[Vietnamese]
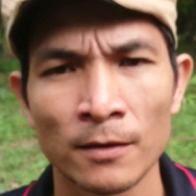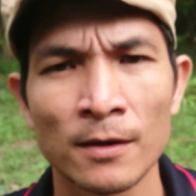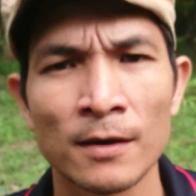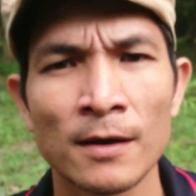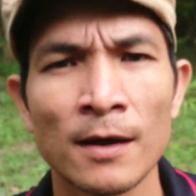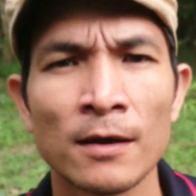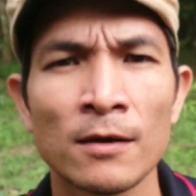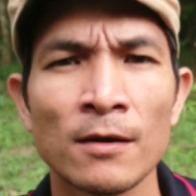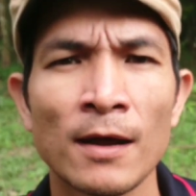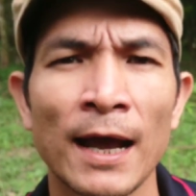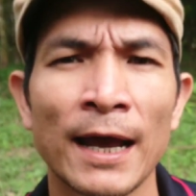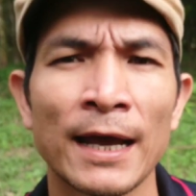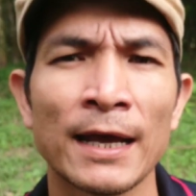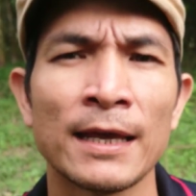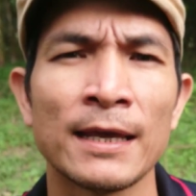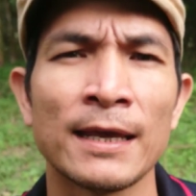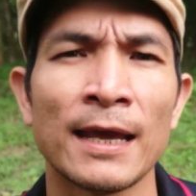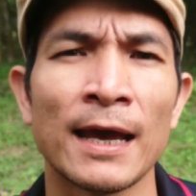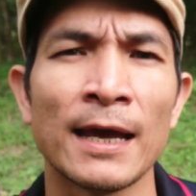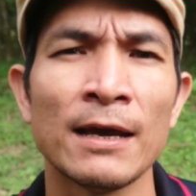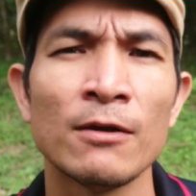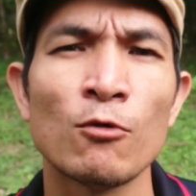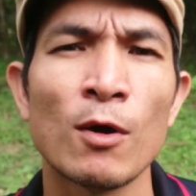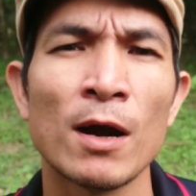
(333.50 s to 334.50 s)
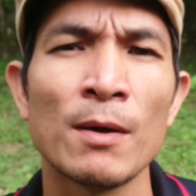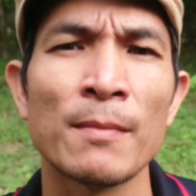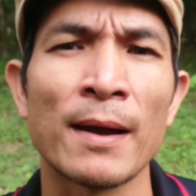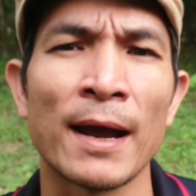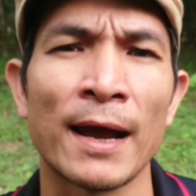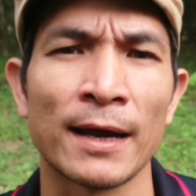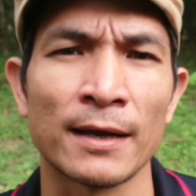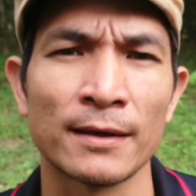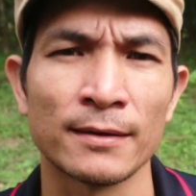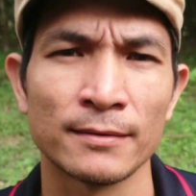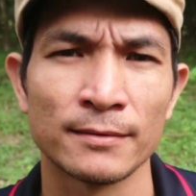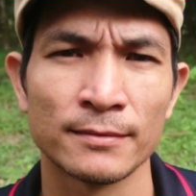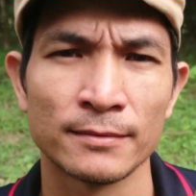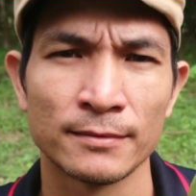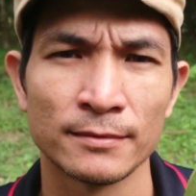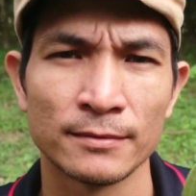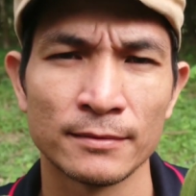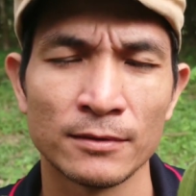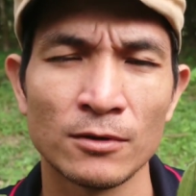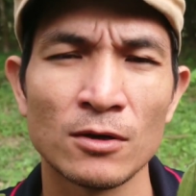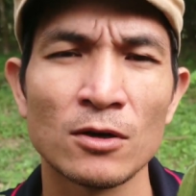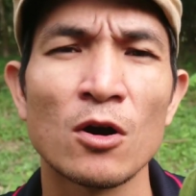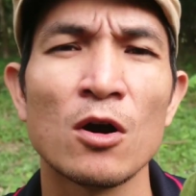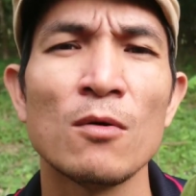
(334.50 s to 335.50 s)
cho nên nó hay dễ quá mạc
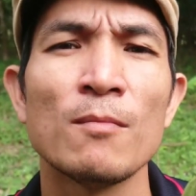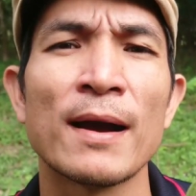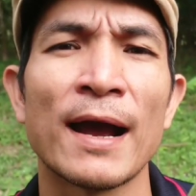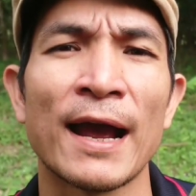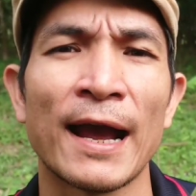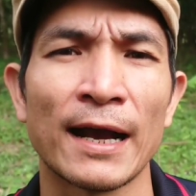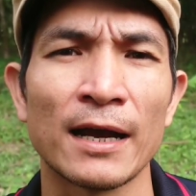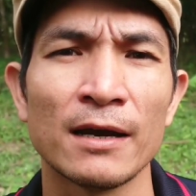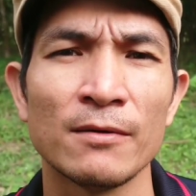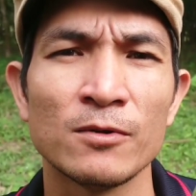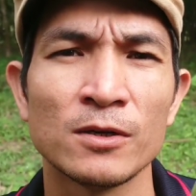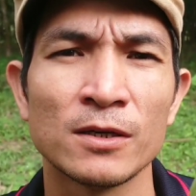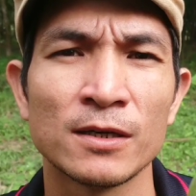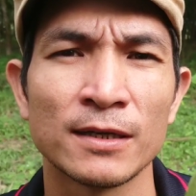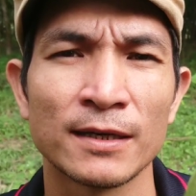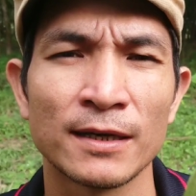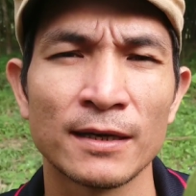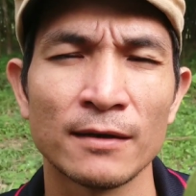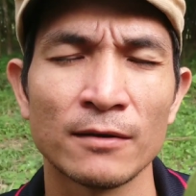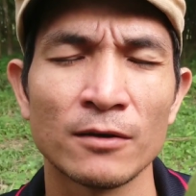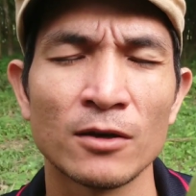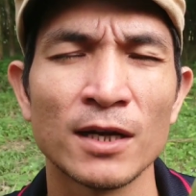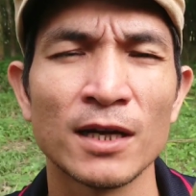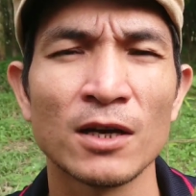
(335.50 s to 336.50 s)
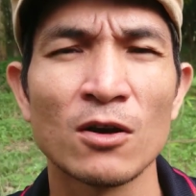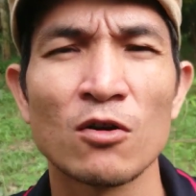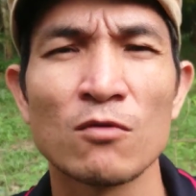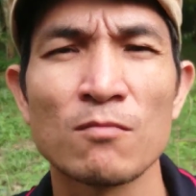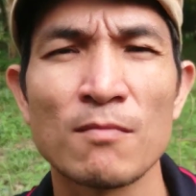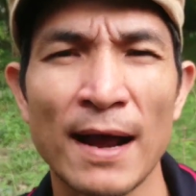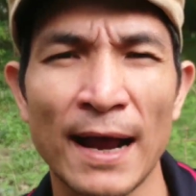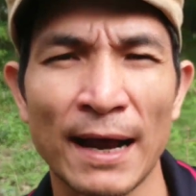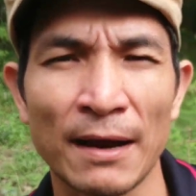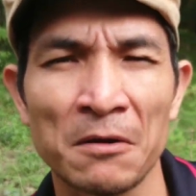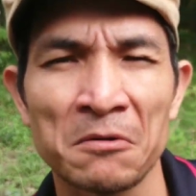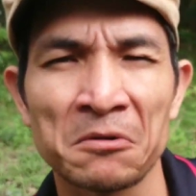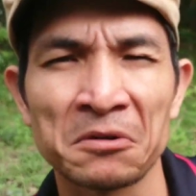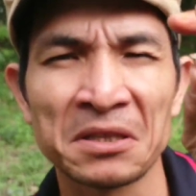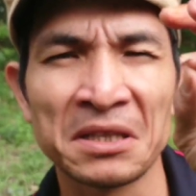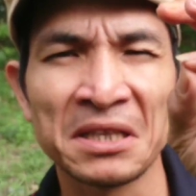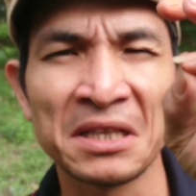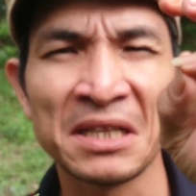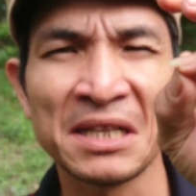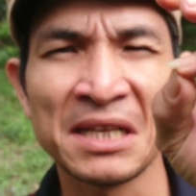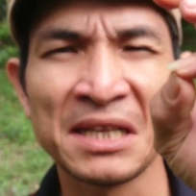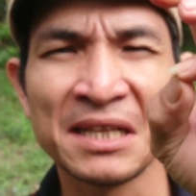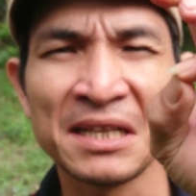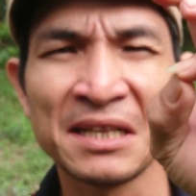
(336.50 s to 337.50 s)
nó có mạc đó mọi người cái con mạc cũng
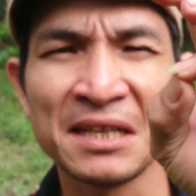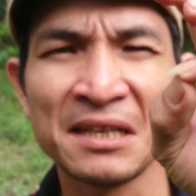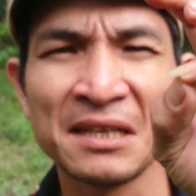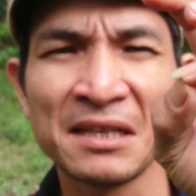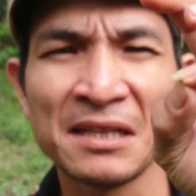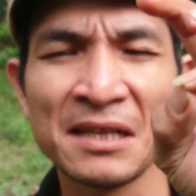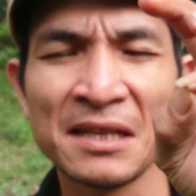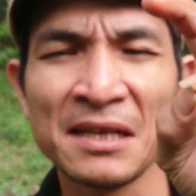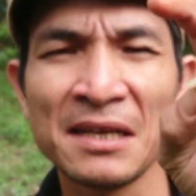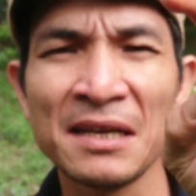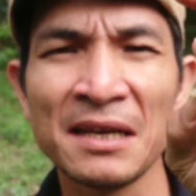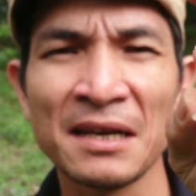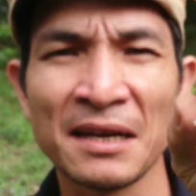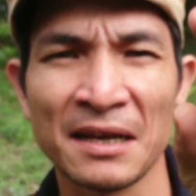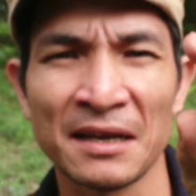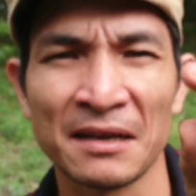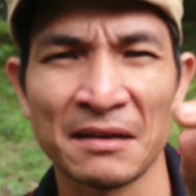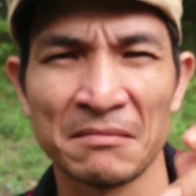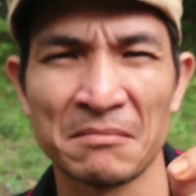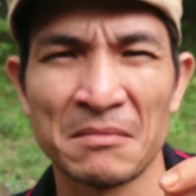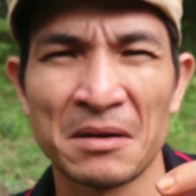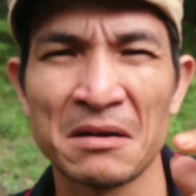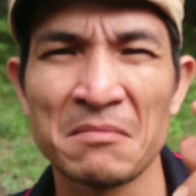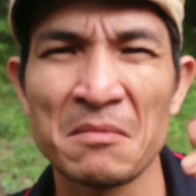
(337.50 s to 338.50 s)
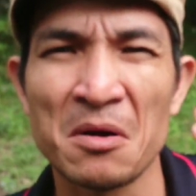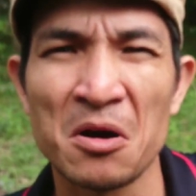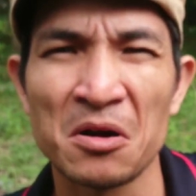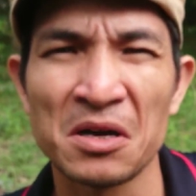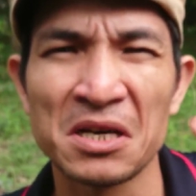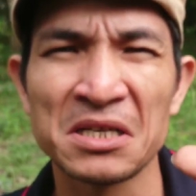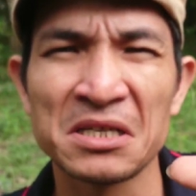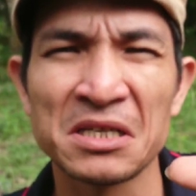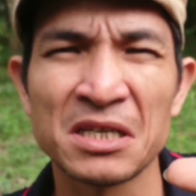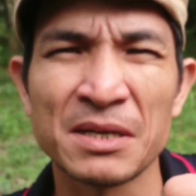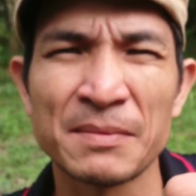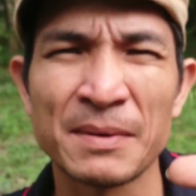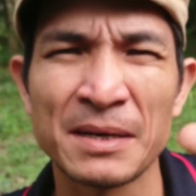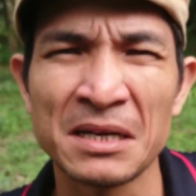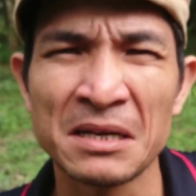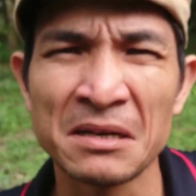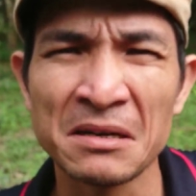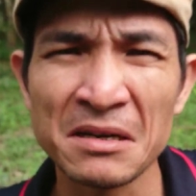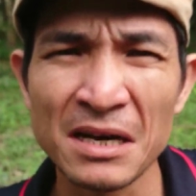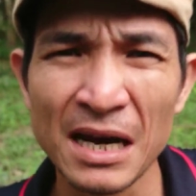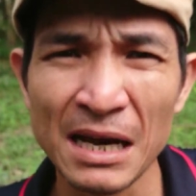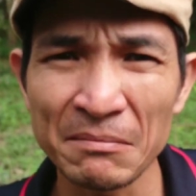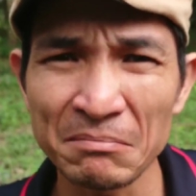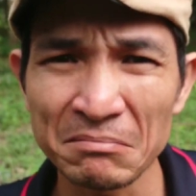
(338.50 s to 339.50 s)
tí tí tí tí tí như nè mà nó bò lên người mình
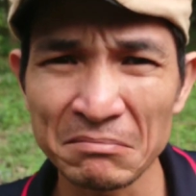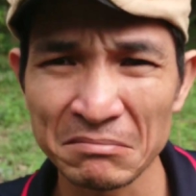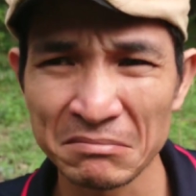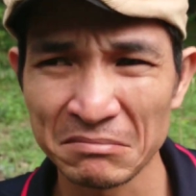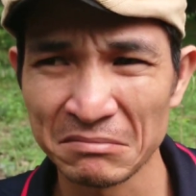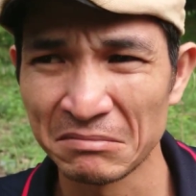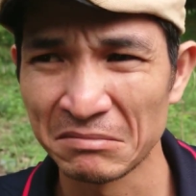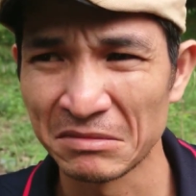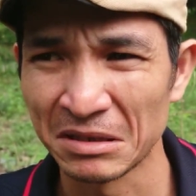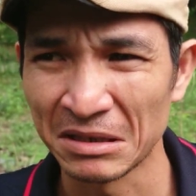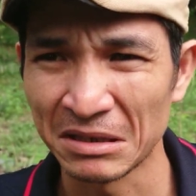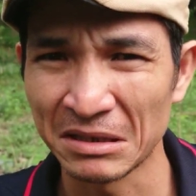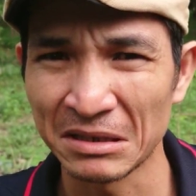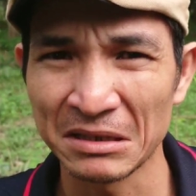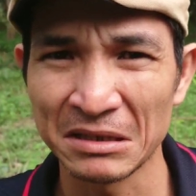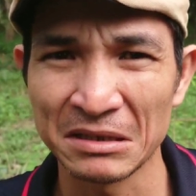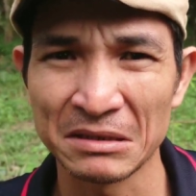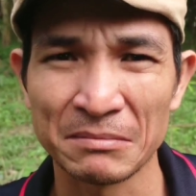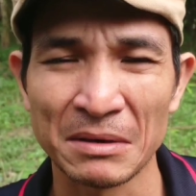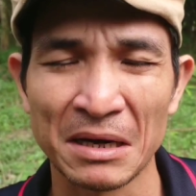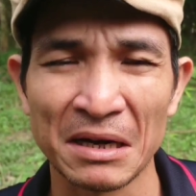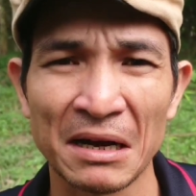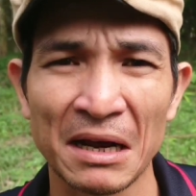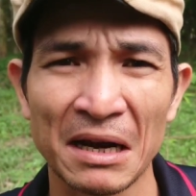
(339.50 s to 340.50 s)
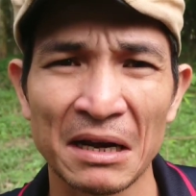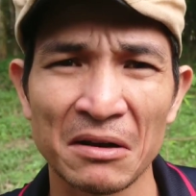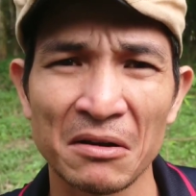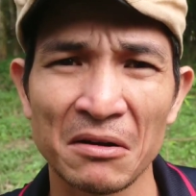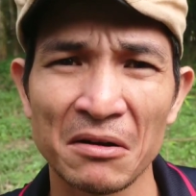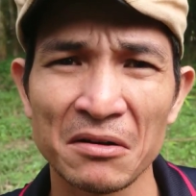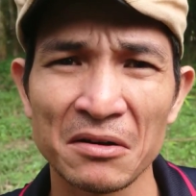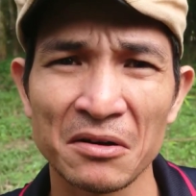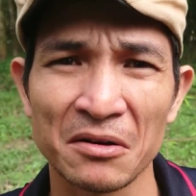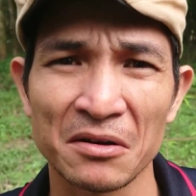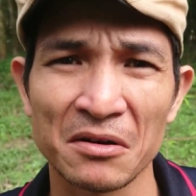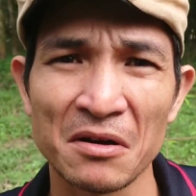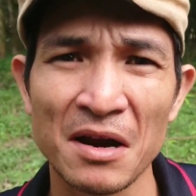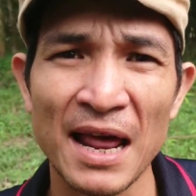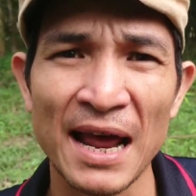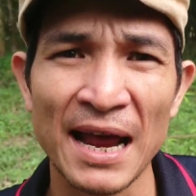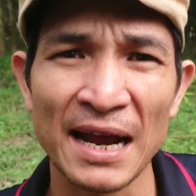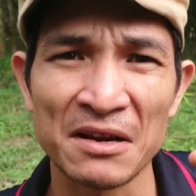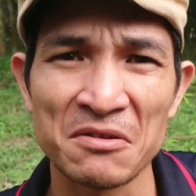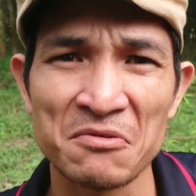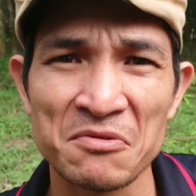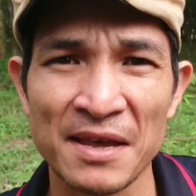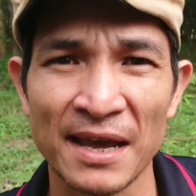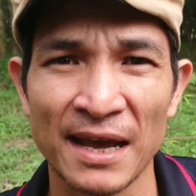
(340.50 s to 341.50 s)
ngứa lắm à, mà đã có rồi nó
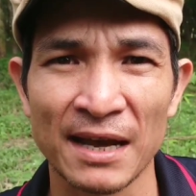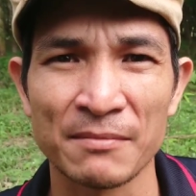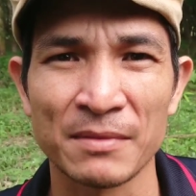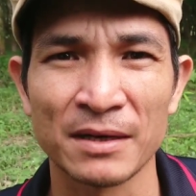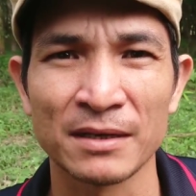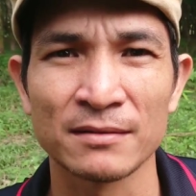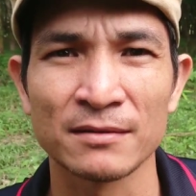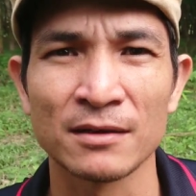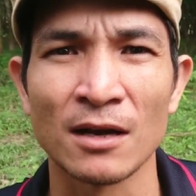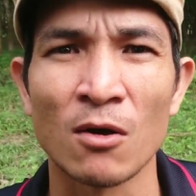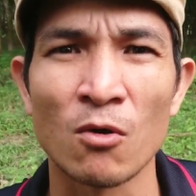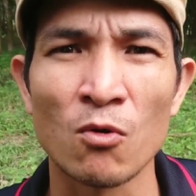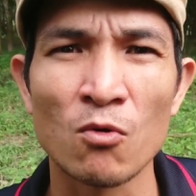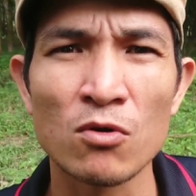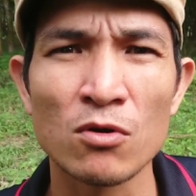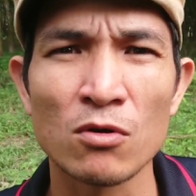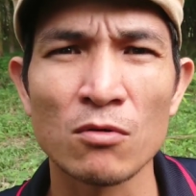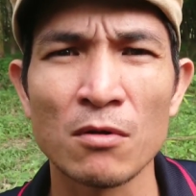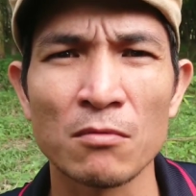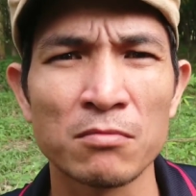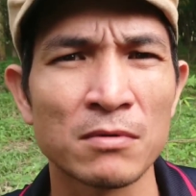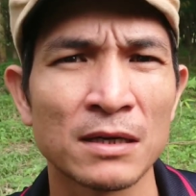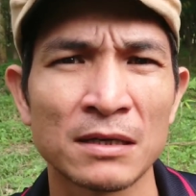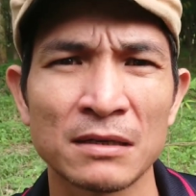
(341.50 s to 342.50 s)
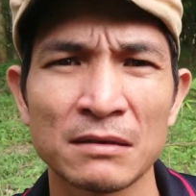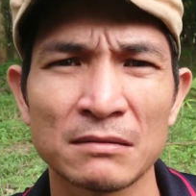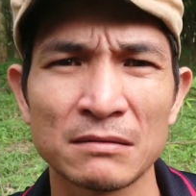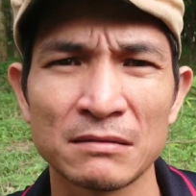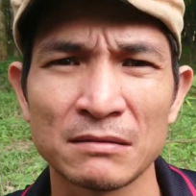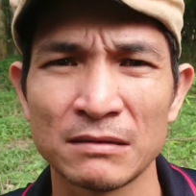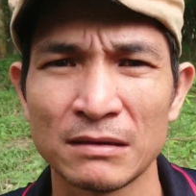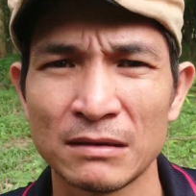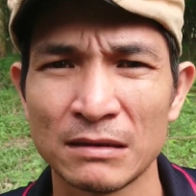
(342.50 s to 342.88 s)
lan vô nhà mình ngủ cũng không được